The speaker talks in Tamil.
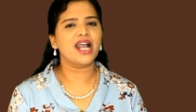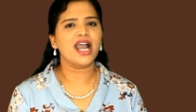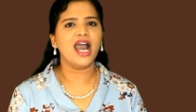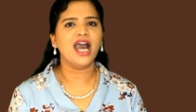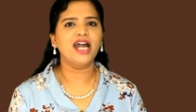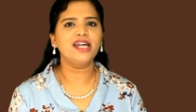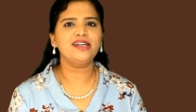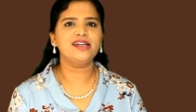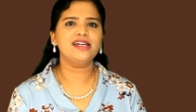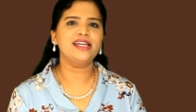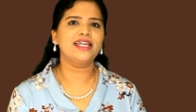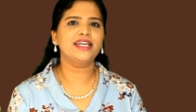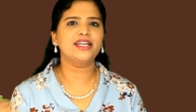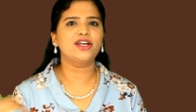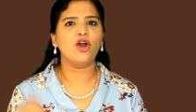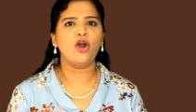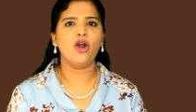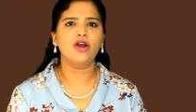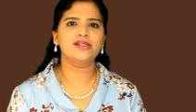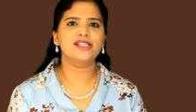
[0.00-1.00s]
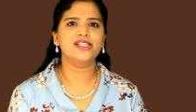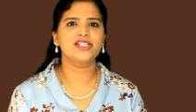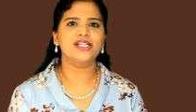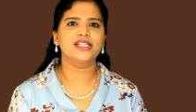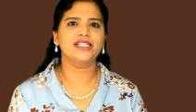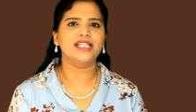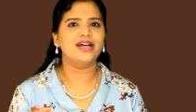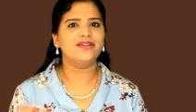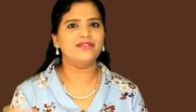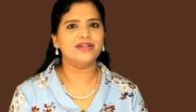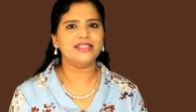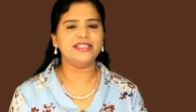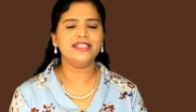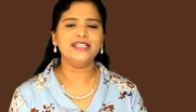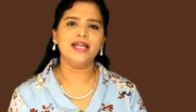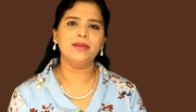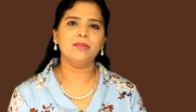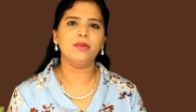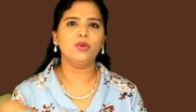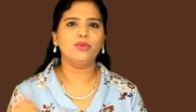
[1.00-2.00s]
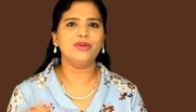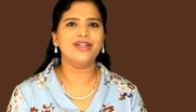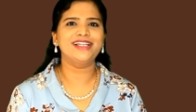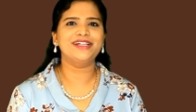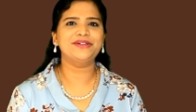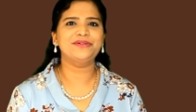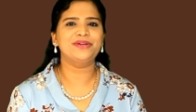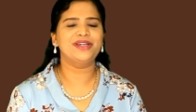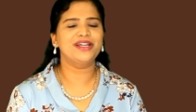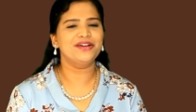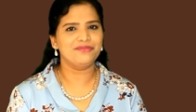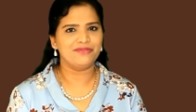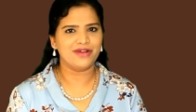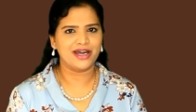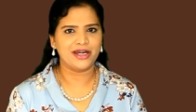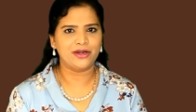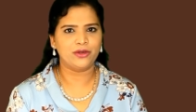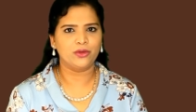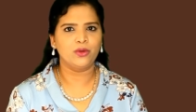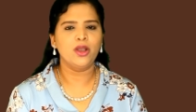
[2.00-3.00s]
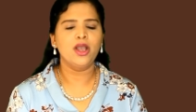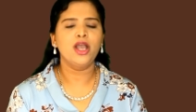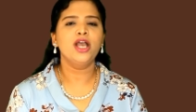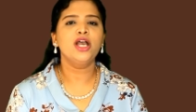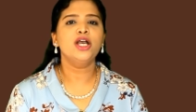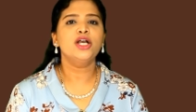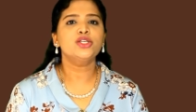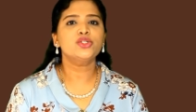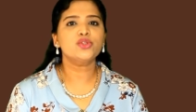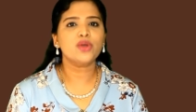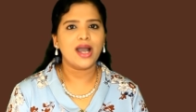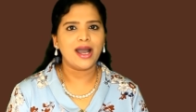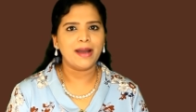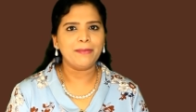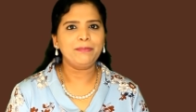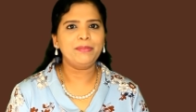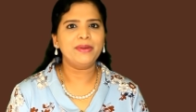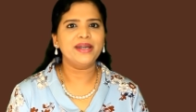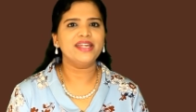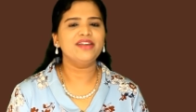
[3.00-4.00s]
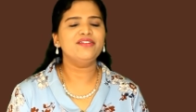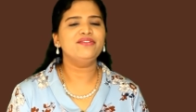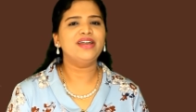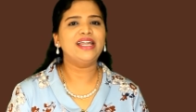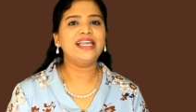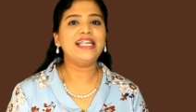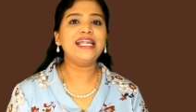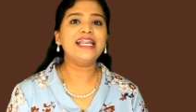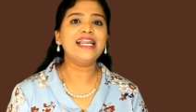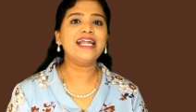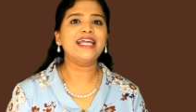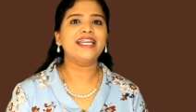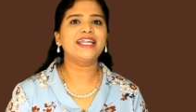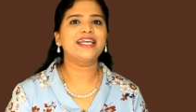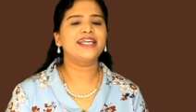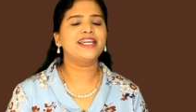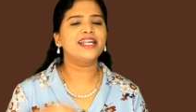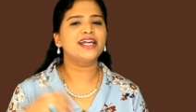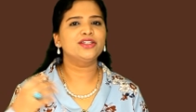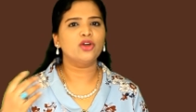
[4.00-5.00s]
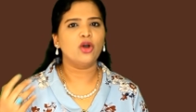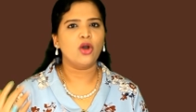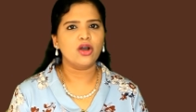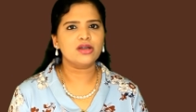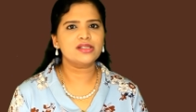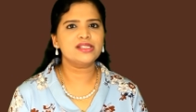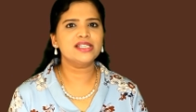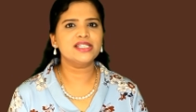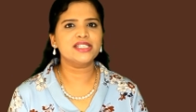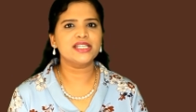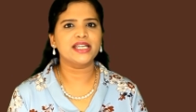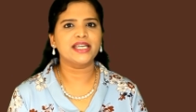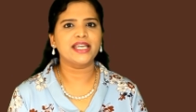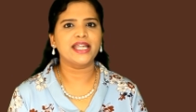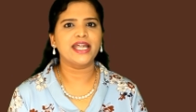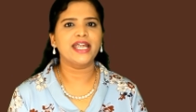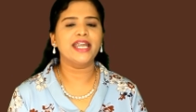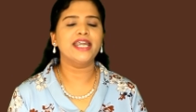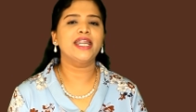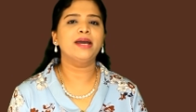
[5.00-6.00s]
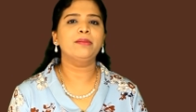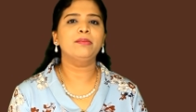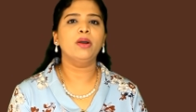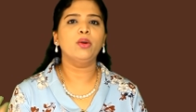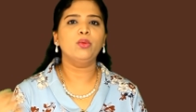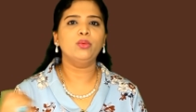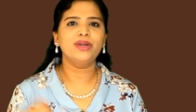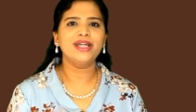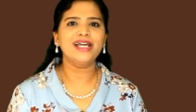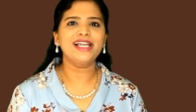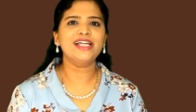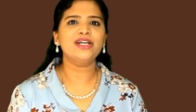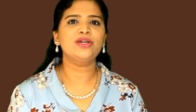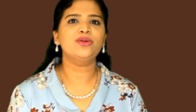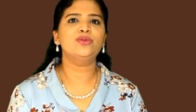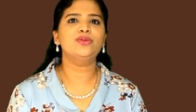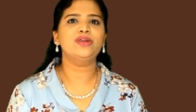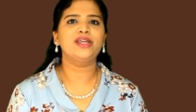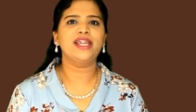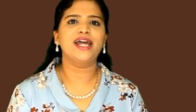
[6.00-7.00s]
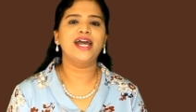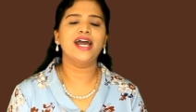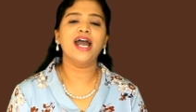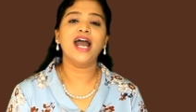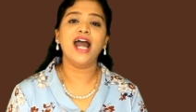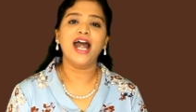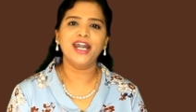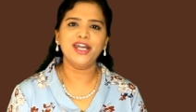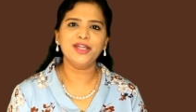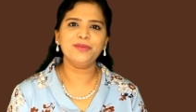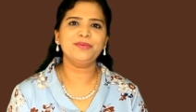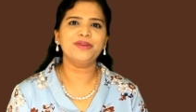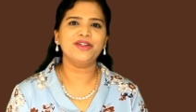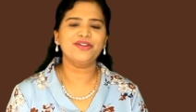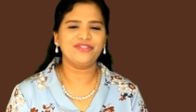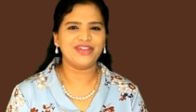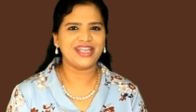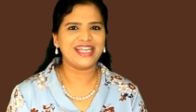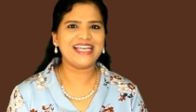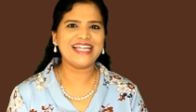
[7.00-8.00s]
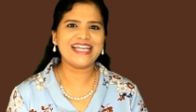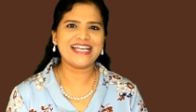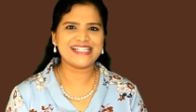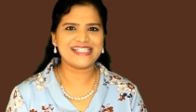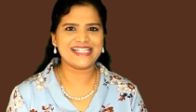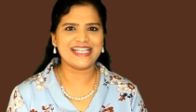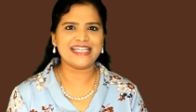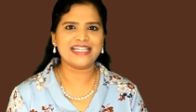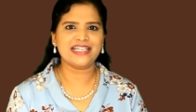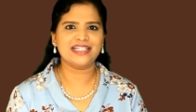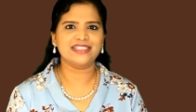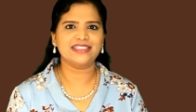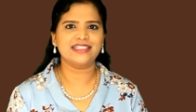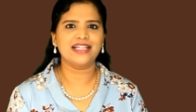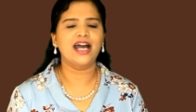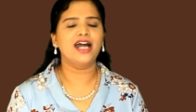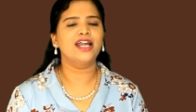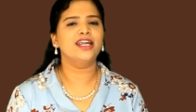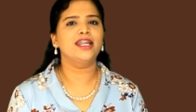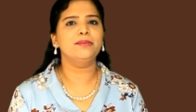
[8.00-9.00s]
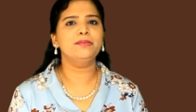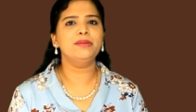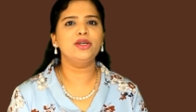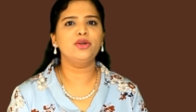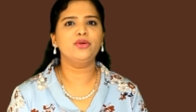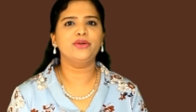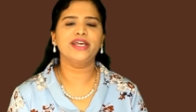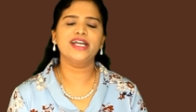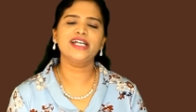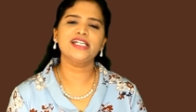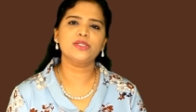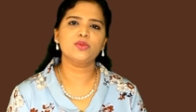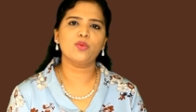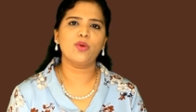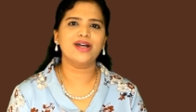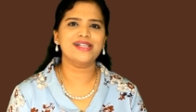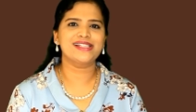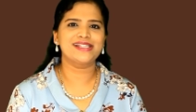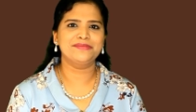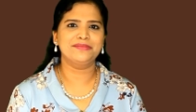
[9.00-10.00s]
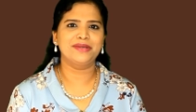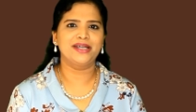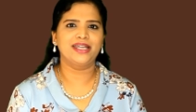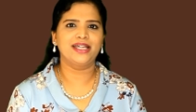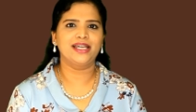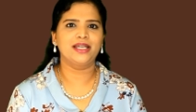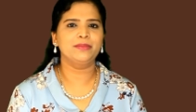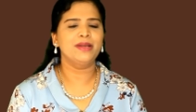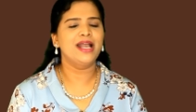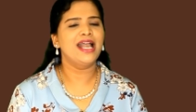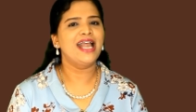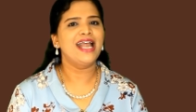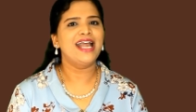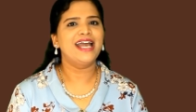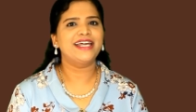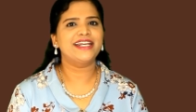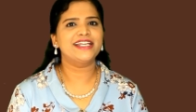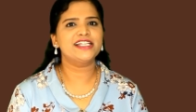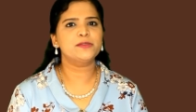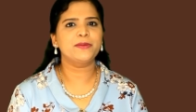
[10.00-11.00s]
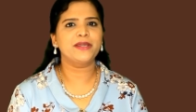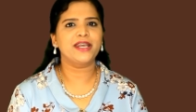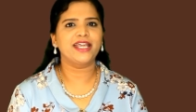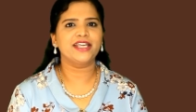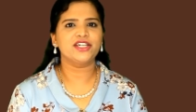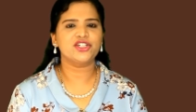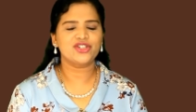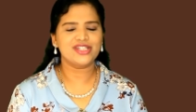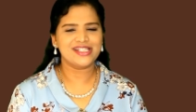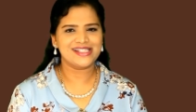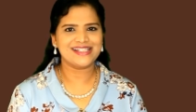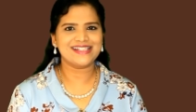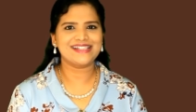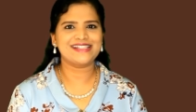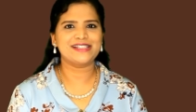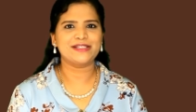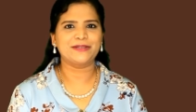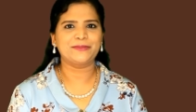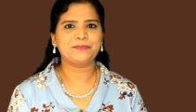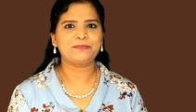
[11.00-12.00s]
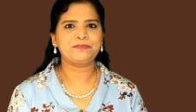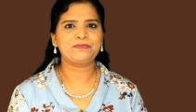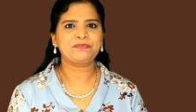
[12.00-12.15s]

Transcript: காற்றுல இருக்க ஆக்சிஜன் தான் வந்து நம்ம உடலுக்குள்ள வரணும் ஸோ அப்படி வெளியில் இருக்கிற அந்த ஆக்சிஜனை நம்ம உடலுக்குள்ள அனுப்புகிற வேலையை செய்கிறது தான் நம்மளுடைய சுவாச மண்டலம் ரெஸ்பிரேட்டரி சிஸ்டம்